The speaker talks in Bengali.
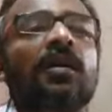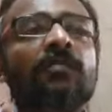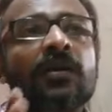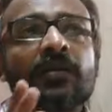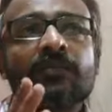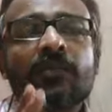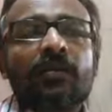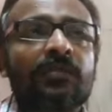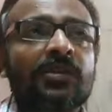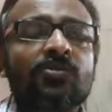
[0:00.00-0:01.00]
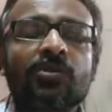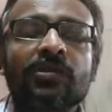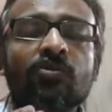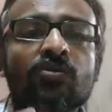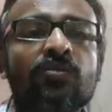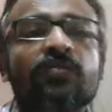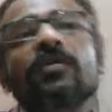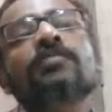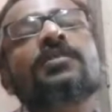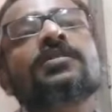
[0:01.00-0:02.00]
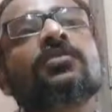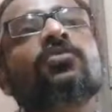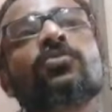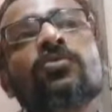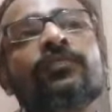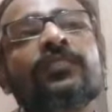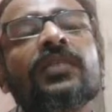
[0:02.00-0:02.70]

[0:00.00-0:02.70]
আমার ফার্মে ছোট ফার্ম আছে দুটো